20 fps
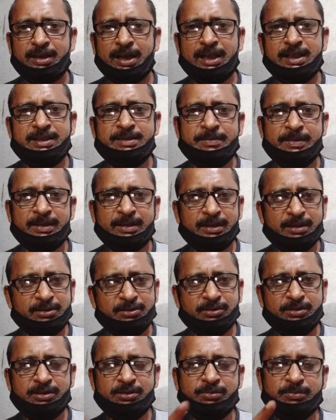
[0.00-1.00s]
রাইস ব্র্যান্ডটা
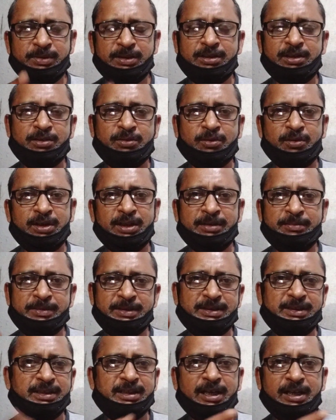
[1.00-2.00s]
যদি তুমি দাও অনেক
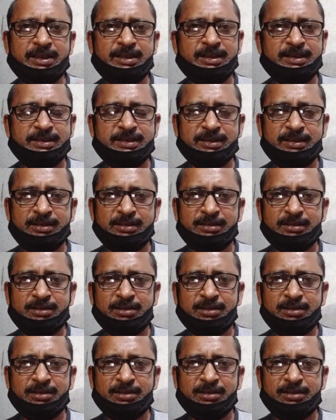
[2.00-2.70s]
বেশি কাজ আছে